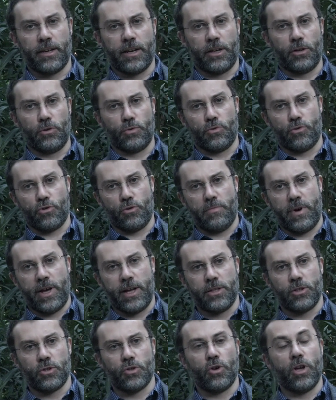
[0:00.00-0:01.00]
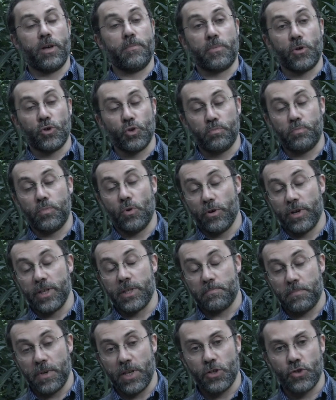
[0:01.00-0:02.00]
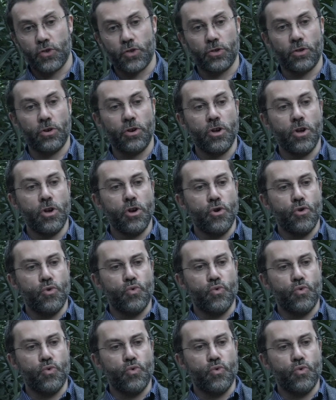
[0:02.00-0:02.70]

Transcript: che non un romanzo e presuppone spesso